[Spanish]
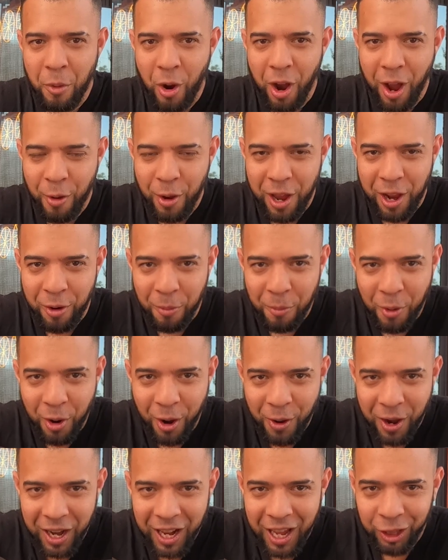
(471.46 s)
Vamos a ver,
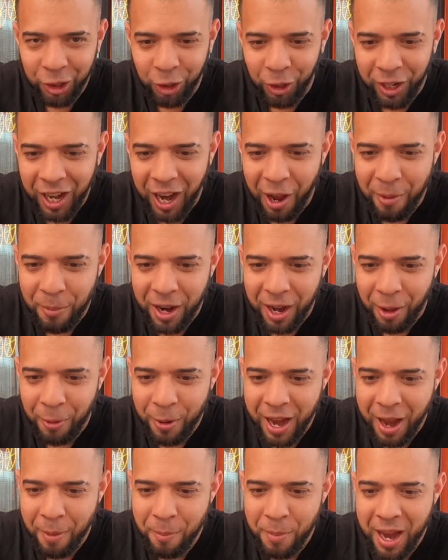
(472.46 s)
vamos a ver esto en
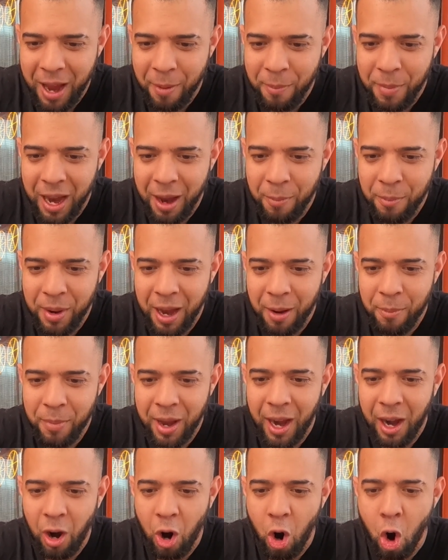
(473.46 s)
cámara. Vean, vean, vean,
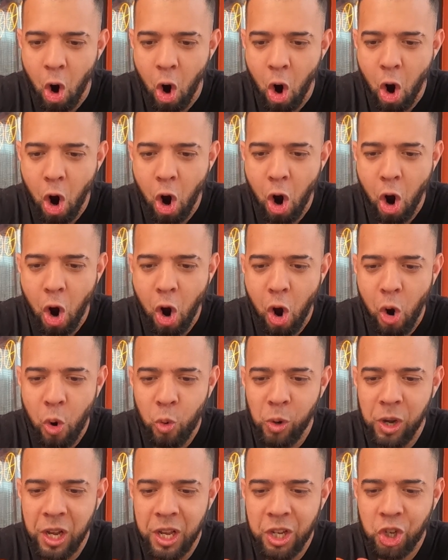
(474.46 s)
vean, vean.
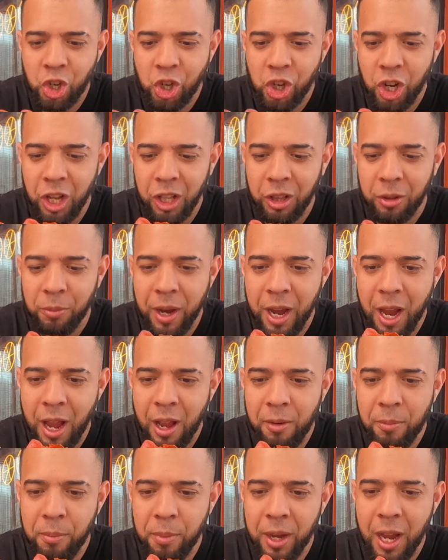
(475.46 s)
Holy shit.
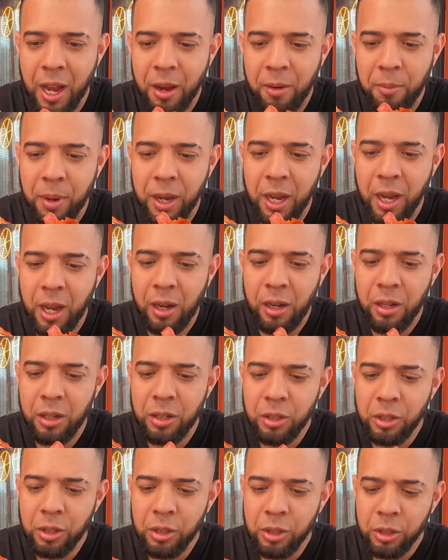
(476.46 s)
Vean, vean,
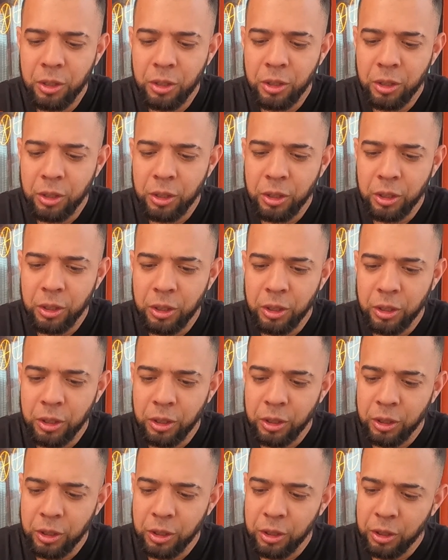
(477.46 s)
vean.
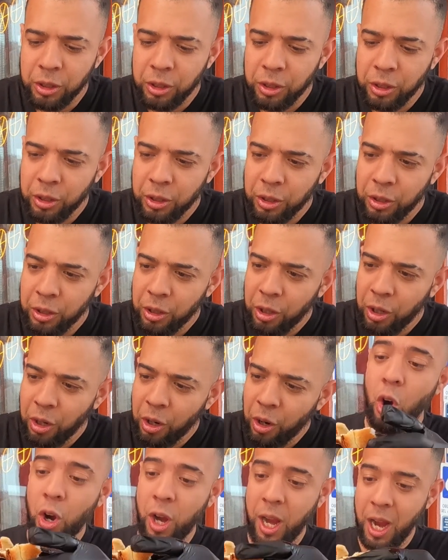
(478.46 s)
Oh my god.
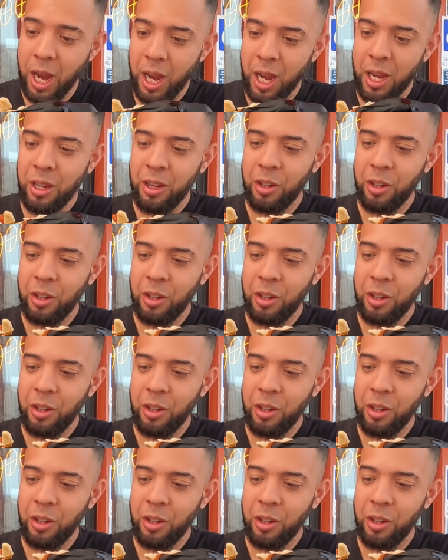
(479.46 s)
Ok,